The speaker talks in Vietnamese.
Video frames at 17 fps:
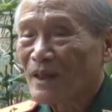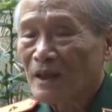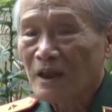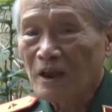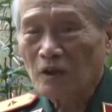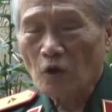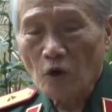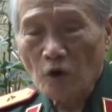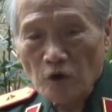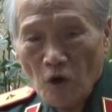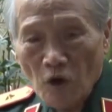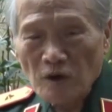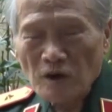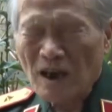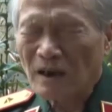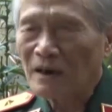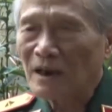thì tôi cho
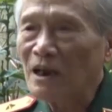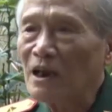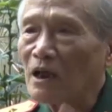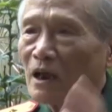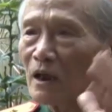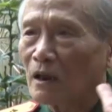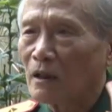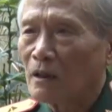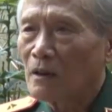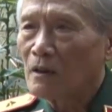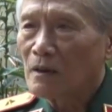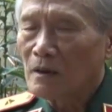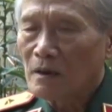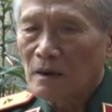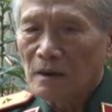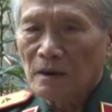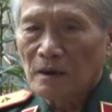rằng đấy là
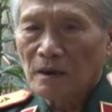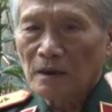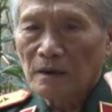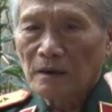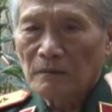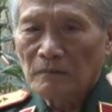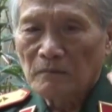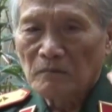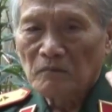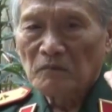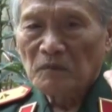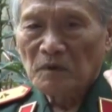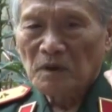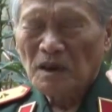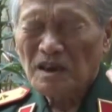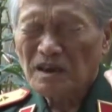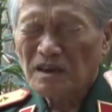
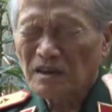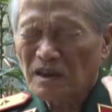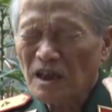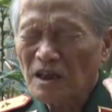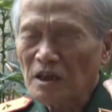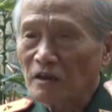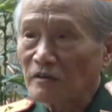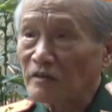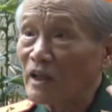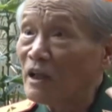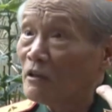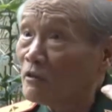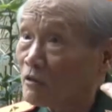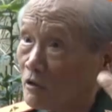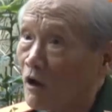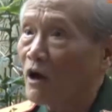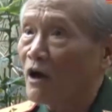cái, cái sự
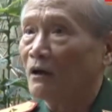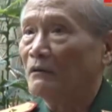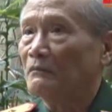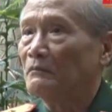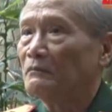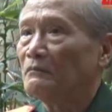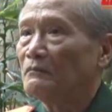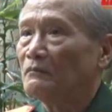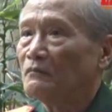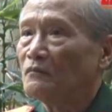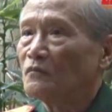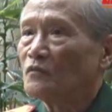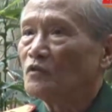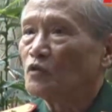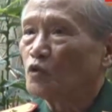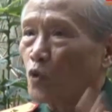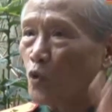tinh tường
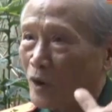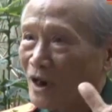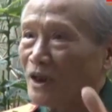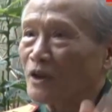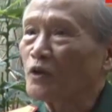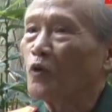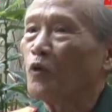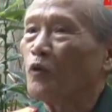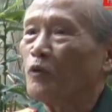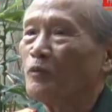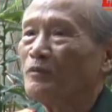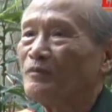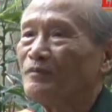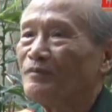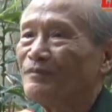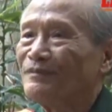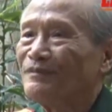của lãnh tụ
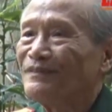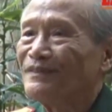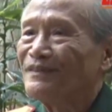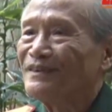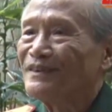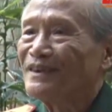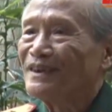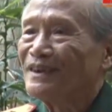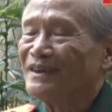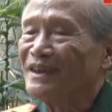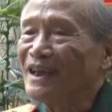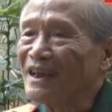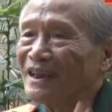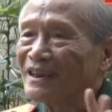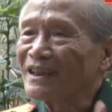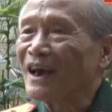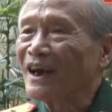
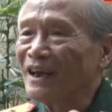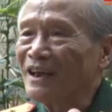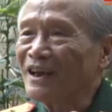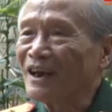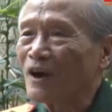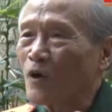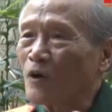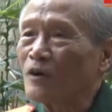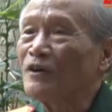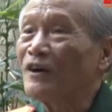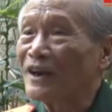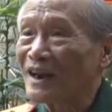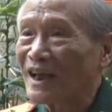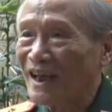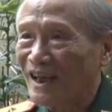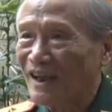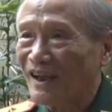nhìn thấy ở con người
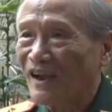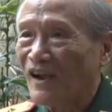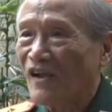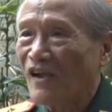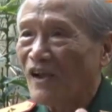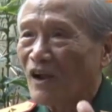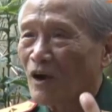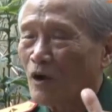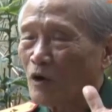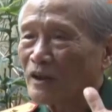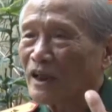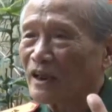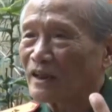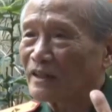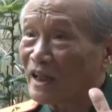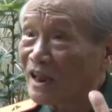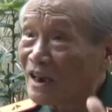này có
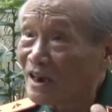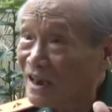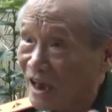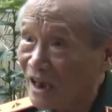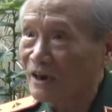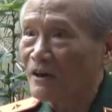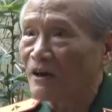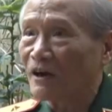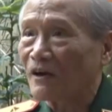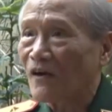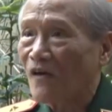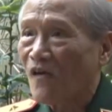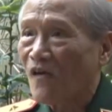thể tin cậy được